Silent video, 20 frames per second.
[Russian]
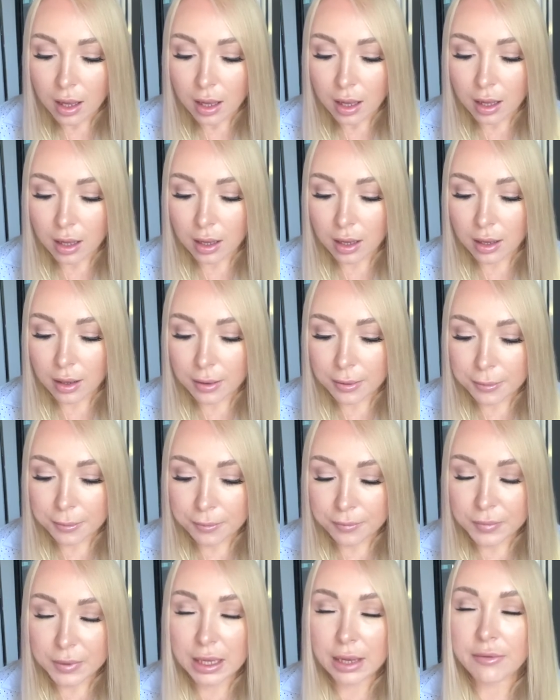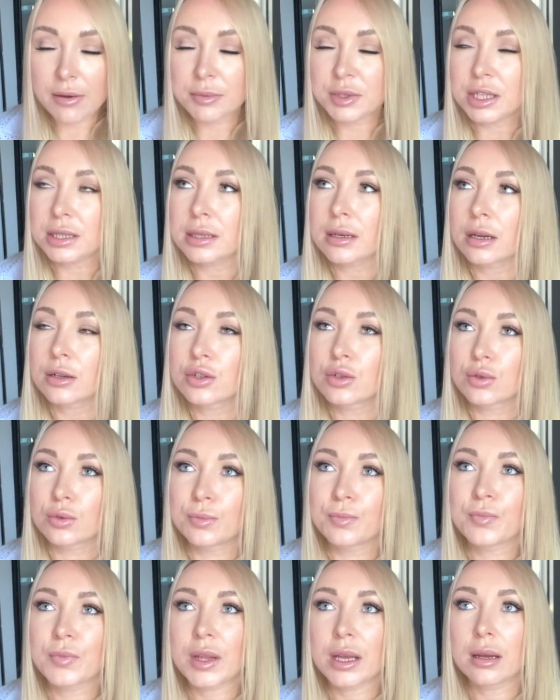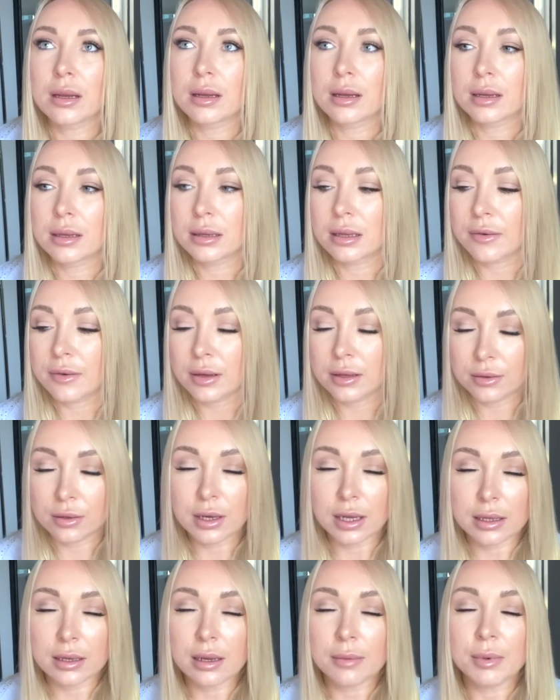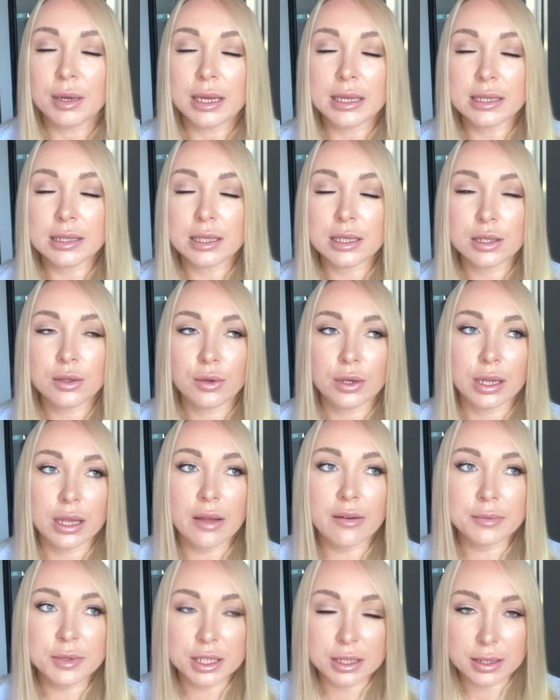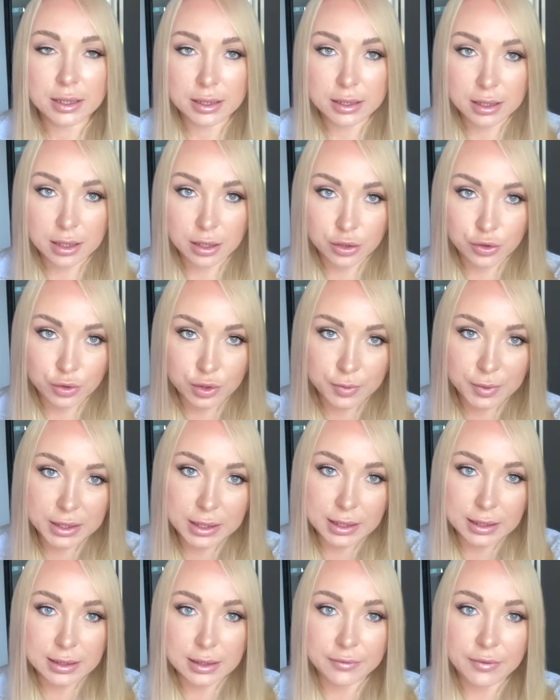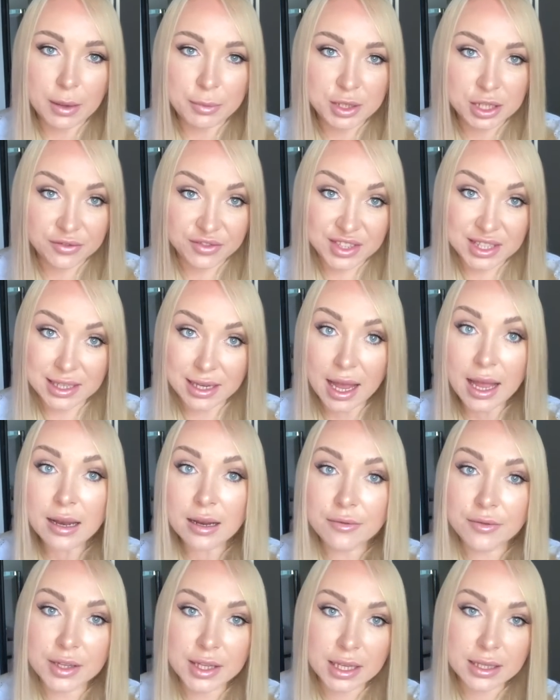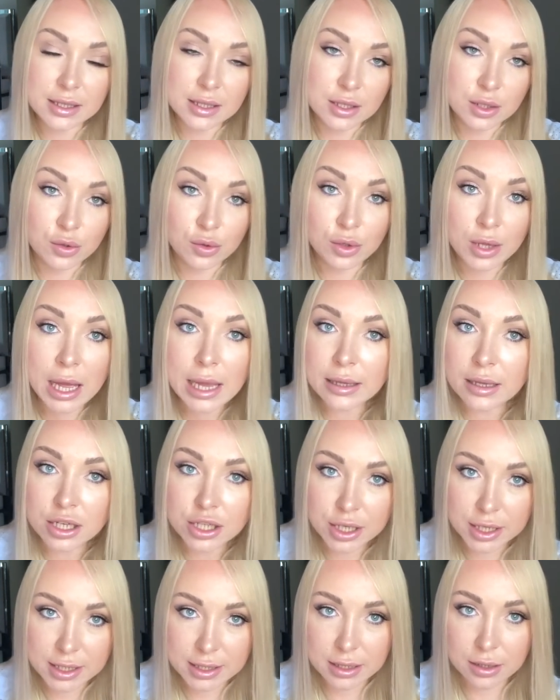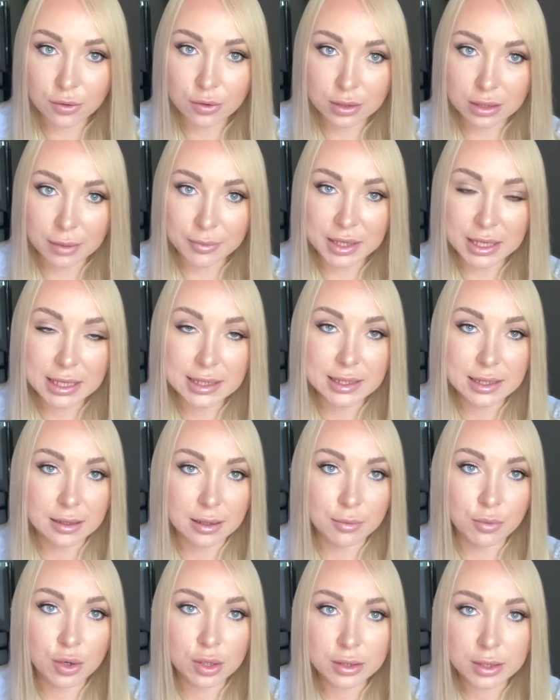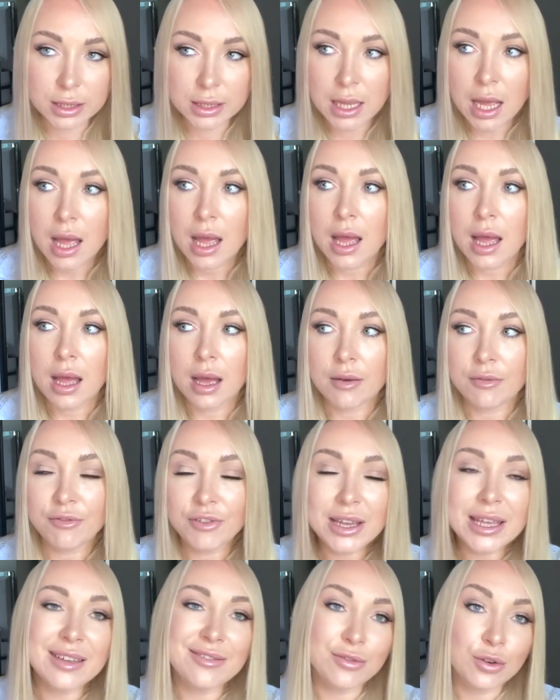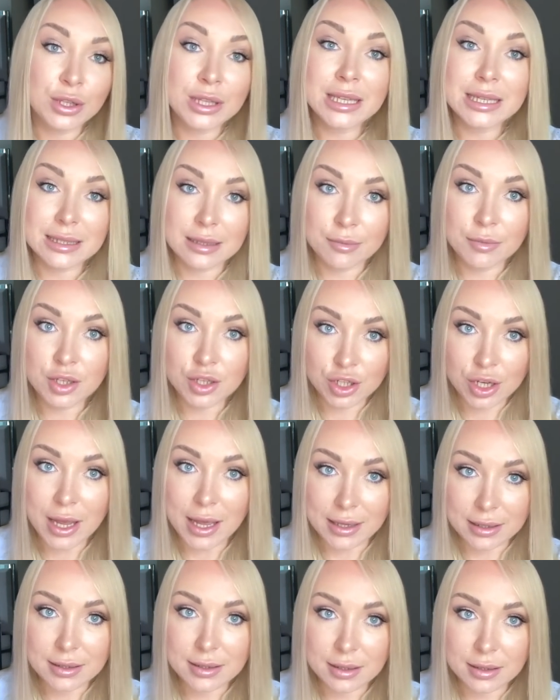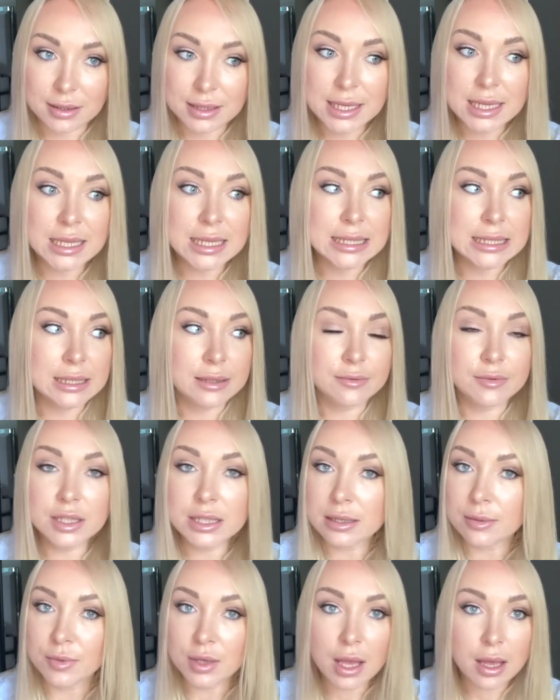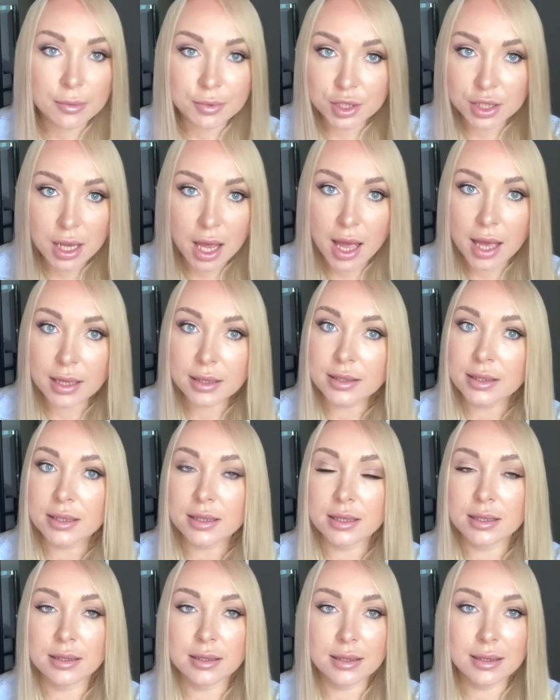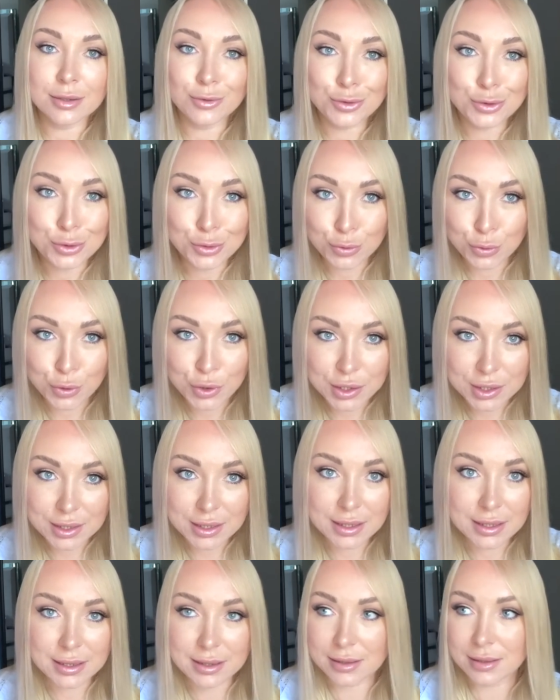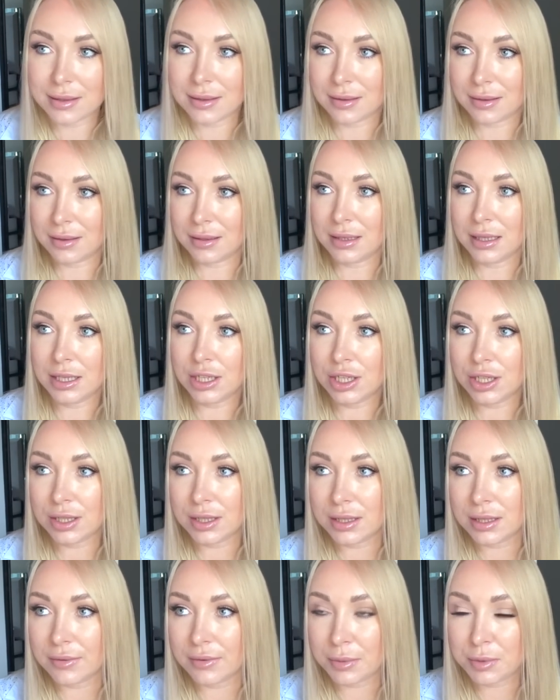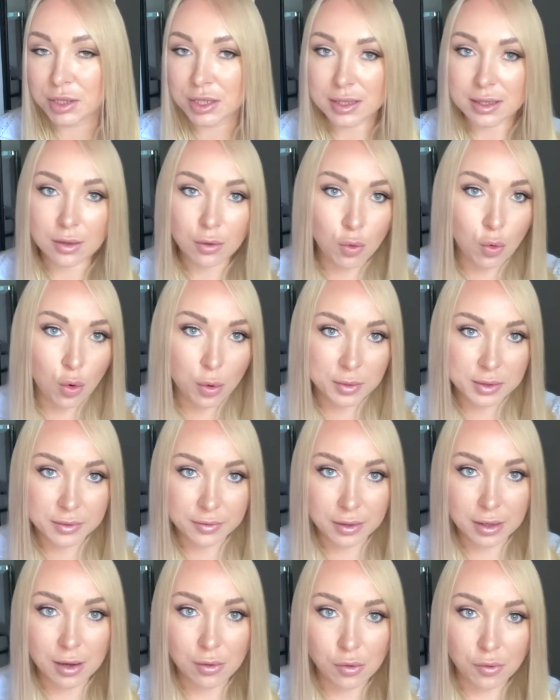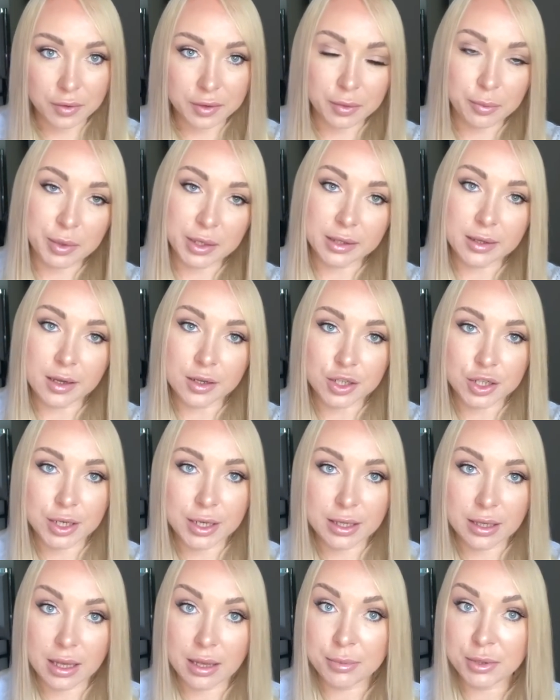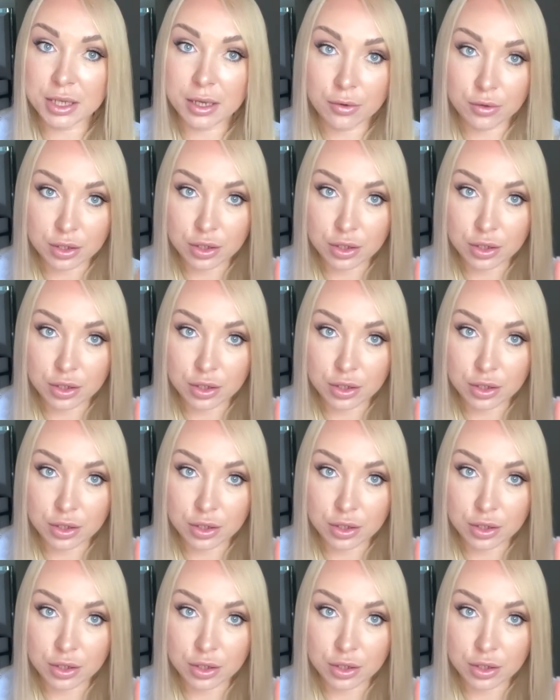Я вам сейчас скажу, а, давай, как бы конец истории, я вам сейчас расскажу. Смотрите, вообще в идеале вы едете туда, и даже если он там есть и работает, вы его не замечаете. Делаете, вы с ним не общаетесь, не тусуетесь, э, не ищете вообще знакомства какого-то продолжения, вообще как бы